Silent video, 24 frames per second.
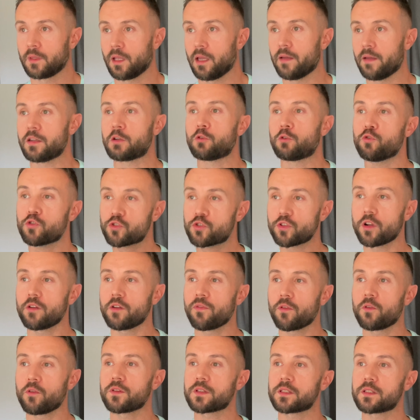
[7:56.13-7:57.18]
avec le seul
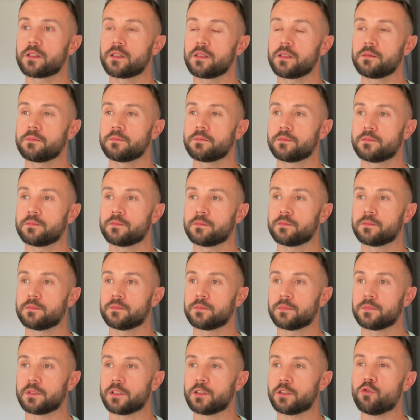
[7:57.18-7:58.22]
Français
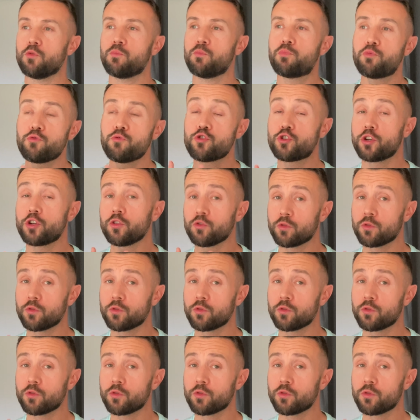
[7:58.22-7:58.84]
et le plus jeune au